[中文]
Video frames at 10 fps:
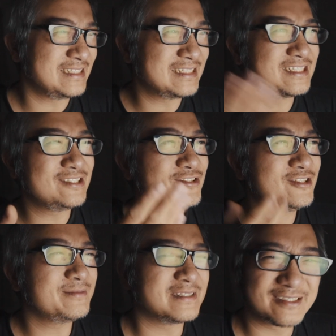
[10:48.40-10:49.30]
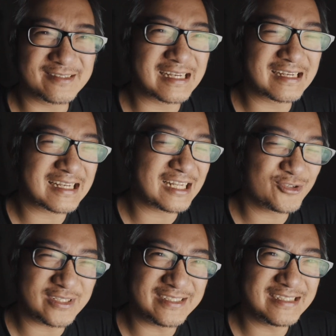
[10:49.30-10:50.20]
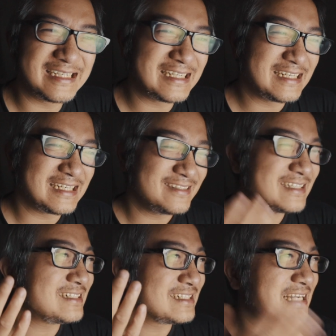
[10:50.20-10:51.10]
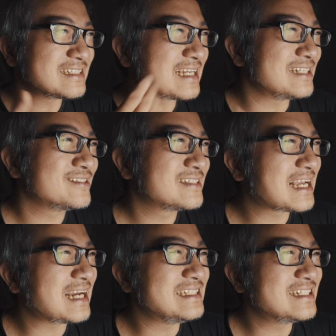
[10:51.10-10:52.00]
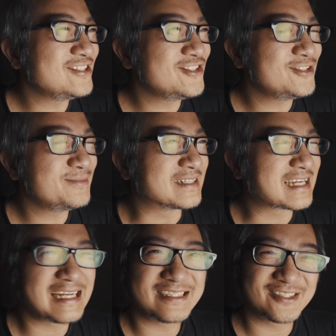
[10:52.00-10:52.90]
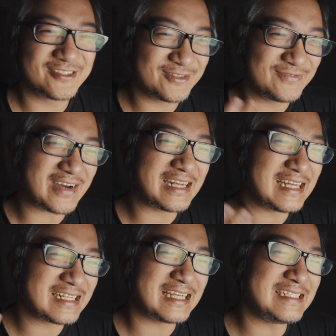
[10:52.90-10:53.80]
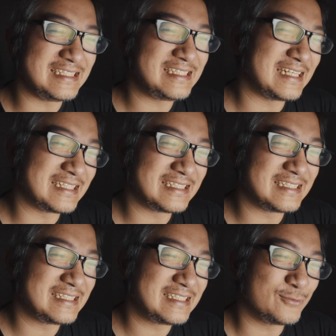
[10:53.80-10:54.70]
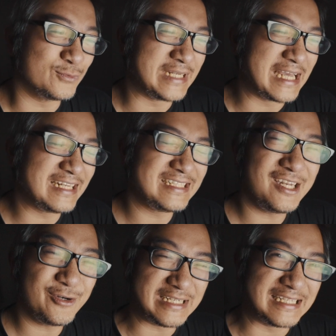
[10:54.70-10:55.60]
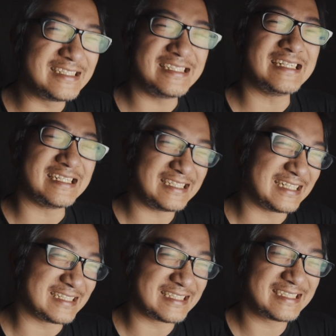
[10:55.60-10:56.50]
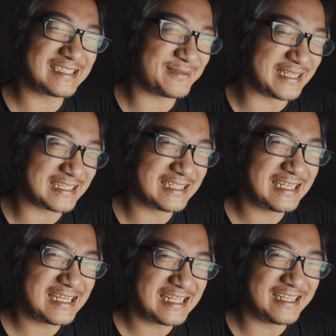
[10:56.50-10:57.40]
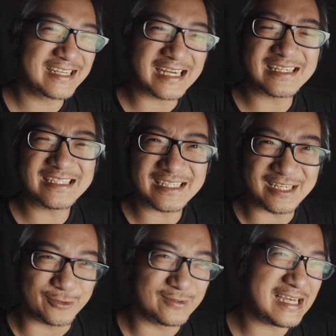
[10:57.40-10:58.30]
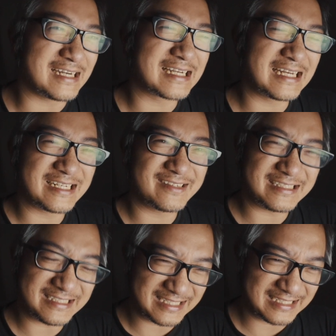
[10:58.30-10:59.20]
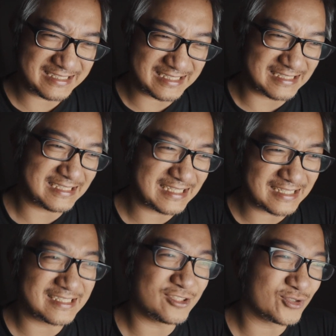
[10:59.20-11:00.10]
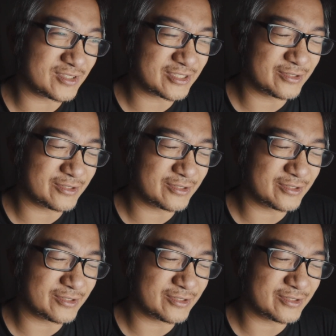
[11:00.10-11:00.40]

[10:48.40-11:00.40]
一个 YouTube 的时候，看一看，突然间，因为刚才就是看一个 YouTube 看的时候，就放了他以前五年、六年、七年前的视频。你会看到那些流量，看到那些剪辑、那些制作的时